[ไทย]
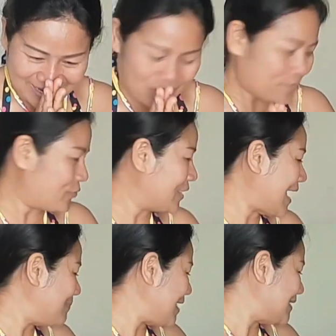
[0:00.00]
ขอบคุณค
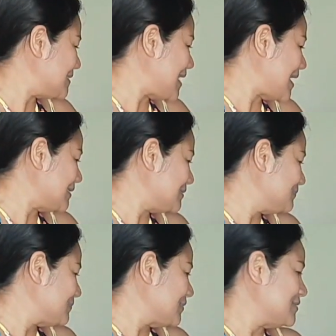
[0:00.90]
รับยังที่รัก
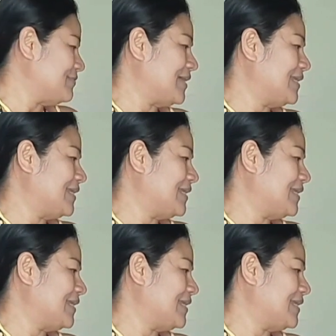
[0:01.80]
สวัส